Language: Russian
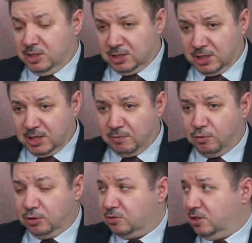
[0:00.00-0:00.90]
кислота
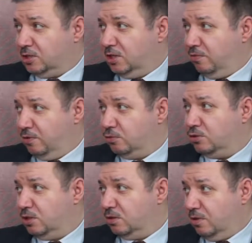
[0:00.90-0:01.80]
входит в состав и
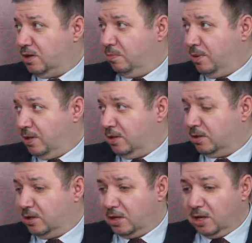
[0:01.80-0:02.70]
рутин, два
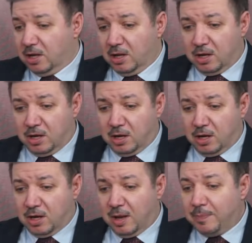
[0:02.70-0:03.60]
компонента. А,
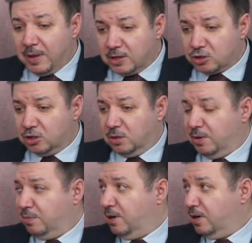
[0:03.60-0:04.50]
копеечный
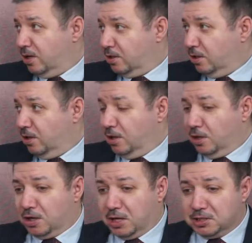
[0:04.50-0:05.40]
препарат
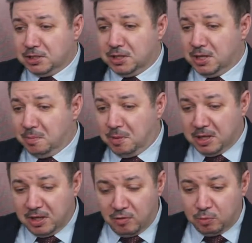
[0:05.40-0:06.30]
разные
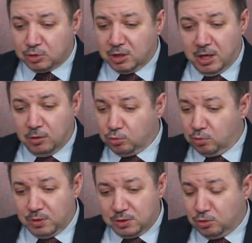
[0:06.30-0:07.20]
компании выпускают,
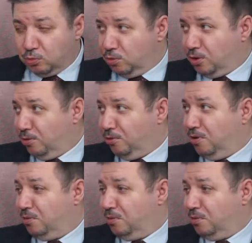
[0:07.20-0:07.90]
купите любой, какой вам